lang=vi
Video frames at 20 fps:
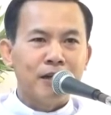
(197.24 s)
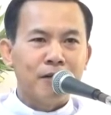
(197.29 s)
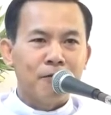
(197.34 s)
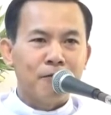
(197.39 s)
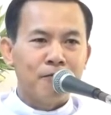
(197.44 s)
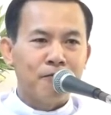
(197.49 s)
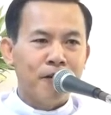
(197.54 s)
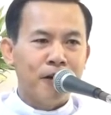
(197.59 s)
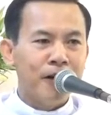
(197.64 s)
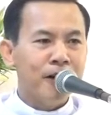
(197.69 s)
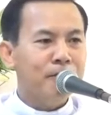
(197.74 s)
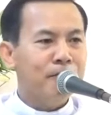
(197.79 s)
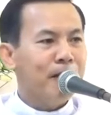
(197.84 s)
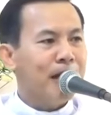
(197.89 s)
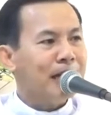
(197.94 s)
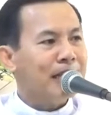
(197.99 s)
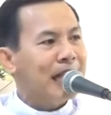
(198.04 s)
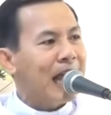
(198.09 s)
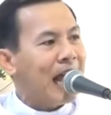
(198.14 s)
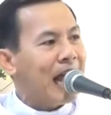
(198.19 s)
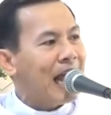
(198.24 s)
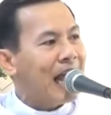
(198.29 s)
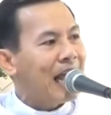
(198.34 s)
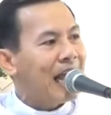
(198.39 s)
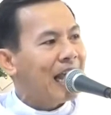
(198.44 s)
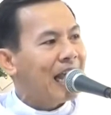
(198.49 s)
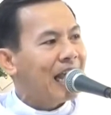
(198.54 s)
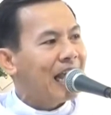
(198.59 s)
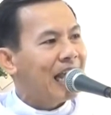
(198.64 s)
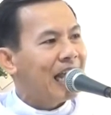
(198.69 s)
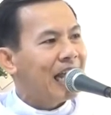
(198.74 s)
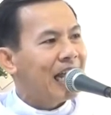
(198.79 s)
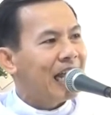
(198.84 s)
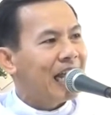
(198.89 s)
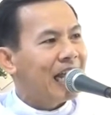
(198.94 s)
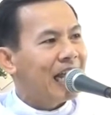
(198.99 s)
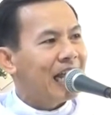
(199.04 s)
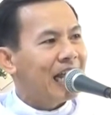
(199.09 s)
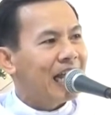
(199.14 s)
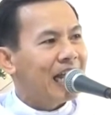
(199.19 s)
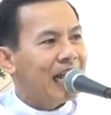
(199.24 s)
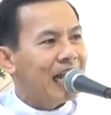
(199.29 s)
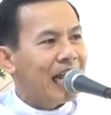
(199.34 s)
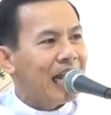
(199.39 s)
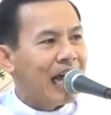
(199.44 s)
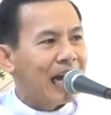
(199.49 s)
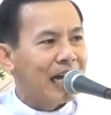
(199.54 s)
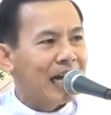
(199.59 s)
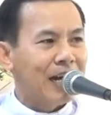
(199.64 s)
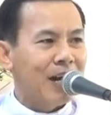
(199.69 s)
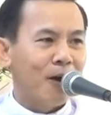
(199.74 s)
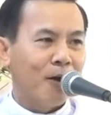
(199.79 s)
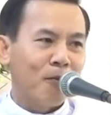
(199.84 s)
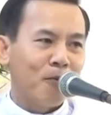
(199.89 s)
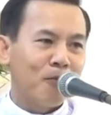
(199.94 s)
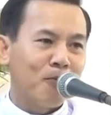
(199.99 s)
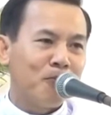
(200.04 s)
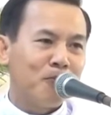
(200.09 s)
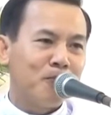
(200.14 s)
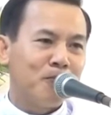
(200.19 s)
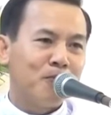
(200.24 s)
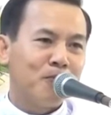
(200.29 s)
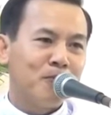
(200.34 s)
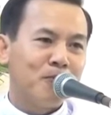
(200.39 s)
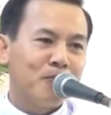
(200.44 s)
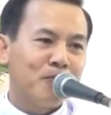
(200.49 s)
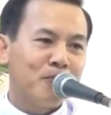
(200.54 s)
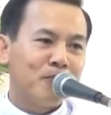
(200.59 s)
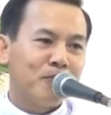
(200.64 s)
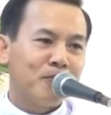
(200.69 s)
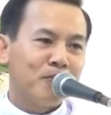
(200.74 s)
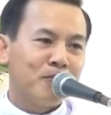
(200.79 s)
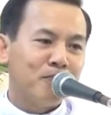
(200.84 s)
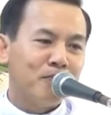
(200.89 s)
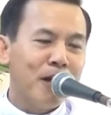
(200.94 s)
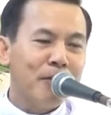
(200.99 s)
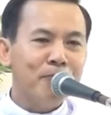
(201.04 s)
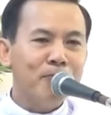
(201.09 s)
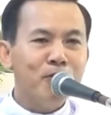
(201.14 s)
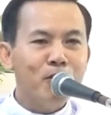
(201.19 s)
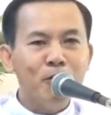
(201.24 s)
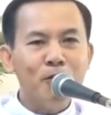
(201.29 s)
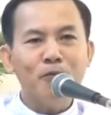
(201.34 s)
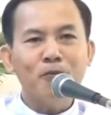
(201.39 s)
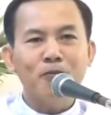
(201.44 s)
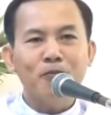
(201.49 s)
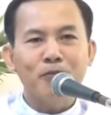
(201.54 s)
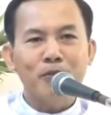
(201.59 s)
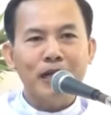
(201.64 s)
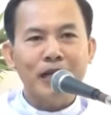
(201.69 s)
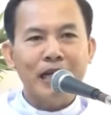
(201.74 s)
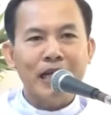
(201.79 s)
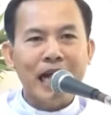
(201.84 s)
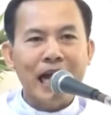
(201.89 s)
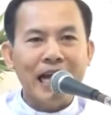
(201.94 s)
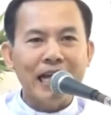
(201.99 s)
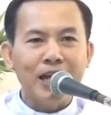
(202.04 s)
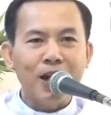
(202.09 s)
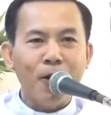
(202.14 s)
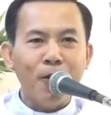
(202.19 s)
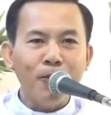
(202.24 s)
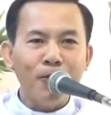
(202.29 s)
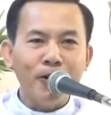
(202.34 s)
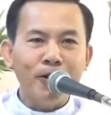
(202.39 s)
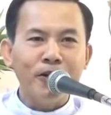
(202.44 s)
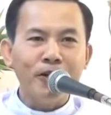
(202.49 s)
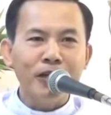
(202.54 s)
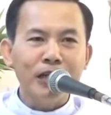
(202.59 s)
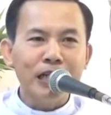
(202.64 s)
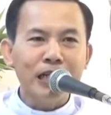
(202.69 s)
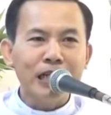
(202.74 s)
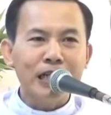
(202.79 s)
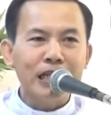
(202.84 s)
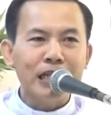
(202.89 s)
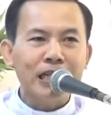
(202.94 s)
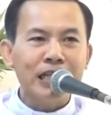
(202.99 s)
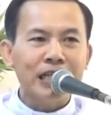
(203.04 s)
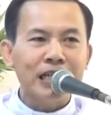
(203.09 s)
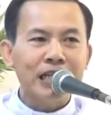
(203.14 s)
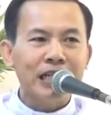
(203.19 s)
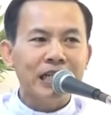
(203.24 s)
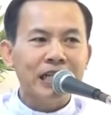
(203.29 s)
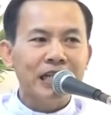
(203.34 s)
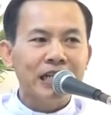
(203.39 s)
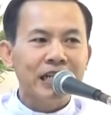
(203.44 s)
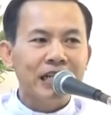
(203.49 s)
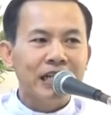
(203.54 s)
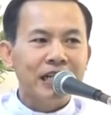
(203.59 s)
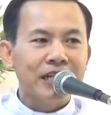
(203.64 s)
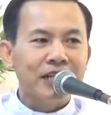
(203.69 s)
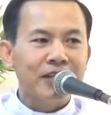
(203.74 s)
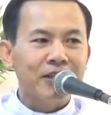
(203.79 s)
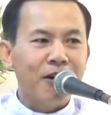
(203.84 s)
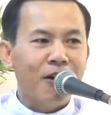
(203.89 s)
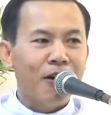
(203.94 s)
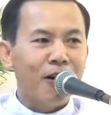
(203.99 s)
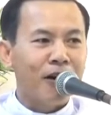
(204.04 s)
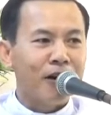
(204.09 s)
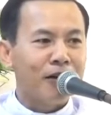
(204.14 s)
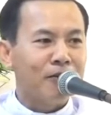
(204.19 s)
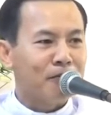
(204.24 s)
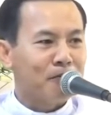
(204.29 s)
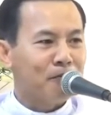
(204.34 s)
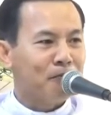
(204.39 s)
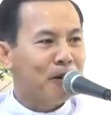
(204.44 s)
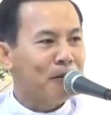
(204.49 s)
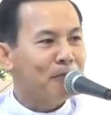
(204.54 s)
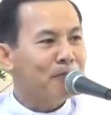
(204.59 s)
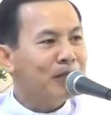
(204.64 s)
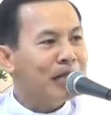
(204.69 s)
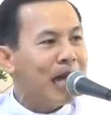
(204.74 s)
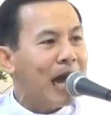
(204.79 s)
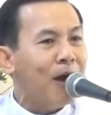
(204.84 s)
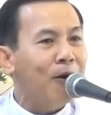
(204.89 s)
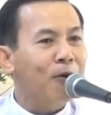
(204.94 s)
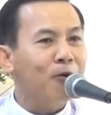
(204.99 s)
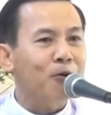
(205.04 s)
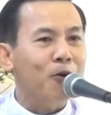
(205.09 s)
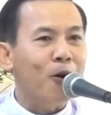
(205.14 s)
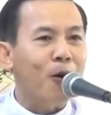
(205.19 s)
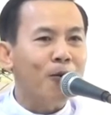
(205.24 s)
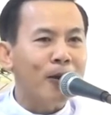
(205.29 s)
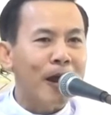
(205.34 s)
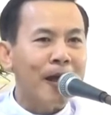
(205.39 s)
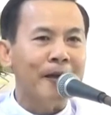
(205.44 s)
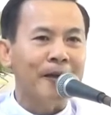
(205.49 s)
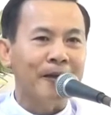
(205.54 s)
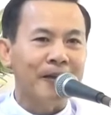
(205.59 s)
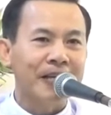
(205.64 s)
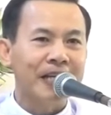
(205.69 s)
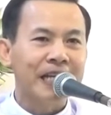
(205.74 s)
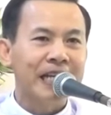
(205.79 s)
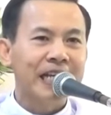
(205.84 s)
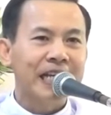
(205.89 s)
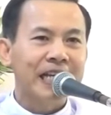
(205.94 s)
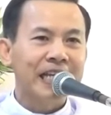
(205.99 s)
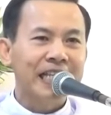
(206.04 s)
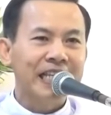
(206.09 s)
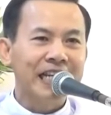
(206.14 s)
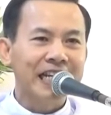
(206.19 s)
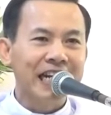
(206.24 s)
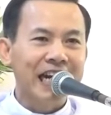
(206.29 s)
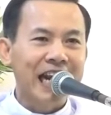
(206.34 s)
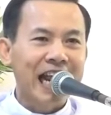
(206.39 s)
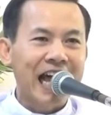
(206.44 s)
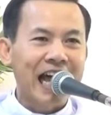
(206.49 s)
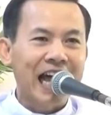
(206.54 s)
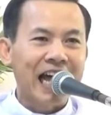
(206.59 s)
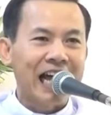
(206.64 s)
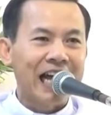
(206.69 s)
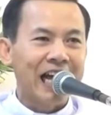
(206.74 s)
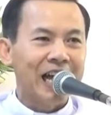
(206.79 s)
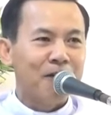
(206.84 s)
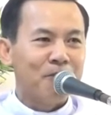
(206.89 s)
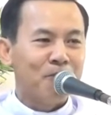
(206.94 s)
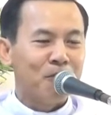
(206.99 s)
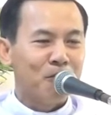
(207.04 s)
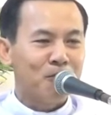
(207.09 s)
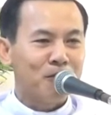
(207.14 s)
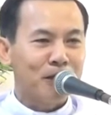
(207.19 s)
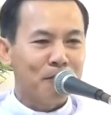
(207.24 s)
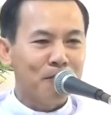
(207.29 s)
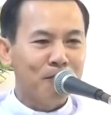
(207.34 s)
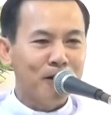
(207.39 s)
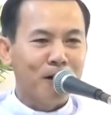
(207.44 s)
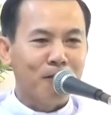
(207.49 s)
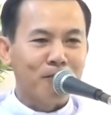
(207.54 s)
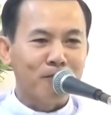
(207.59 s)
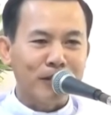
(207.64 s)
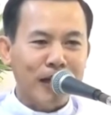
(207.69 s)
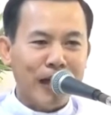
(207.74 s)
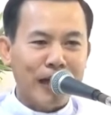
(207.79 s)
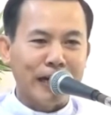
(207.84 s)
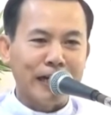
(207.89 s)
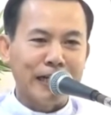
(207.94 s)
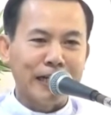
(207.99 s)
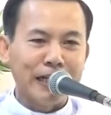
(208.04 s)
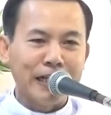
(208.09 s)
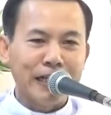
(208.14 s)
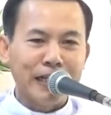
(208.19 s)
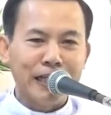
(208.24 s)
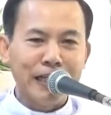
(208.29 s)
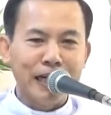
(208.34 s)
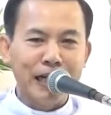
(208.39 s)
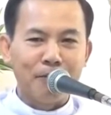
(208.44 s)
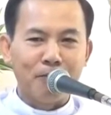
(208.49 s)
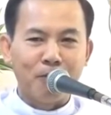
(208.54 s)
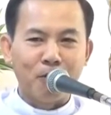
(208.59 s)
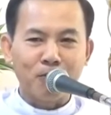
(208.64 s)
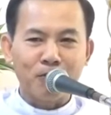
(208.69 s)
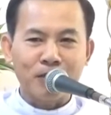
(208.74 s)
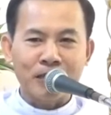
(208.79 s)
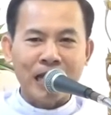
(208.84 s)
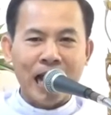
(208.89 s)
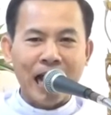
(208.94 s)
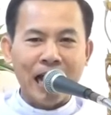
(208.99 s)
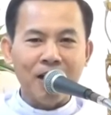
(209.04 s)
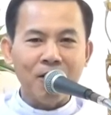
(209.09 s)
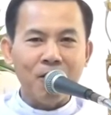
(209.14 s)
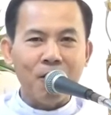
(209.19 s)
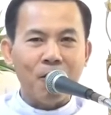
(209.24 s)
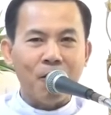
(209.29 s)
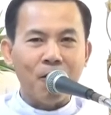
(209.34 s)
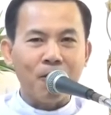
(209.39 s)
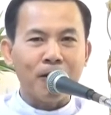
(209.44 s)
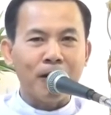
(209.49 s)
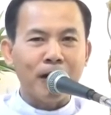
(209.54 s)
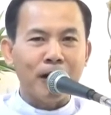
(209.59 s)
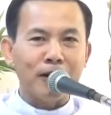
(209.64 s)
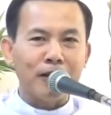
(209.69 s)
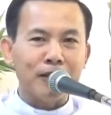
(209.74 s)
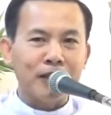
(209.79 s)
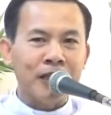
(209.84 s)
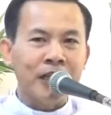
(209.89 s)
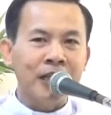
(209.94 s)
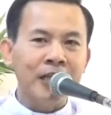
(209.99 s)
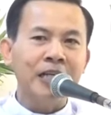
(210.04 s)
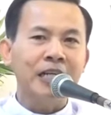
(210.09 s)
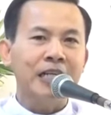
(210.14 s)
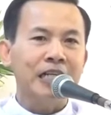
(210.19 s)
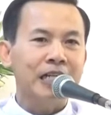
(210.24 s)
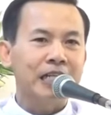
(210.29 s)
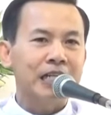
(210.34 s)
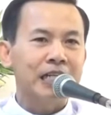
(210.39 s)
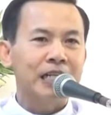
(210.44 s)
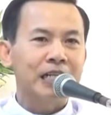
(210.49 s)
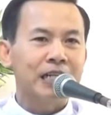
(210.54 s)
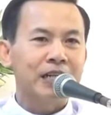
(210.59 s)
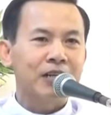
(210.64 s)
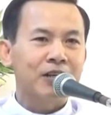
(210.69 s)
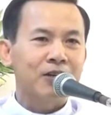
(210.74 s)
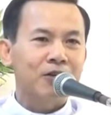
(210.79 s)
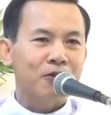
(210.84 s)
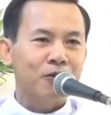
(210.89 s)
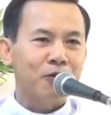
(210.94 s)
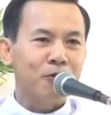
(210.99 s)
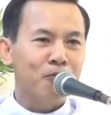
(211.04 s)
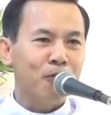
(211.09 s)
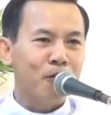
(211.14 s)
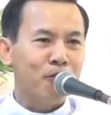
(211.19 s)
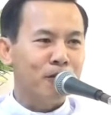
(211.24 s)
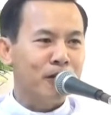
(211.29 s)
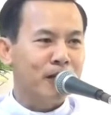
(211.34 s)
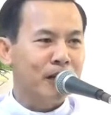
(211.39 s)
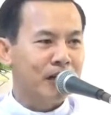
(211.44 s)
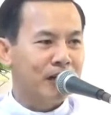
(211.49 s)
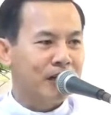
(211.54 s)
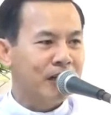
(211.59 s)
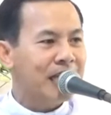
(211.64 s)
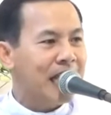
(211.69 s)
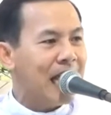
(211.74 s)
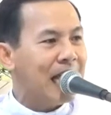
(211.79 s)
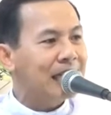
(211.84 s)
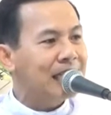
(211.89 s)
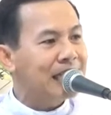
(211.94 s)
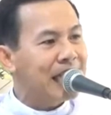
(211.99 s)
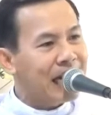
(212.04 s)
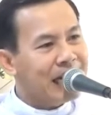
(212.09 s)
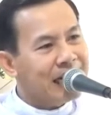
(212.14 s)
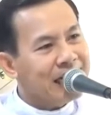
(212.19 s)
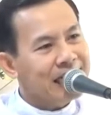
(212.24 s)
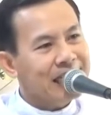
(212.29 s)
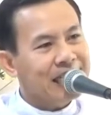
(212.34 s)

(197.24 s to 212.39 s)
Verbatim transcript: Với Mác-ta, hành động bếp núc hay nấu nướng, dọn mâm cao cỗ đầy như là một tấm lòng thành, như là một thái độ cần thiết của một nữ gia chánh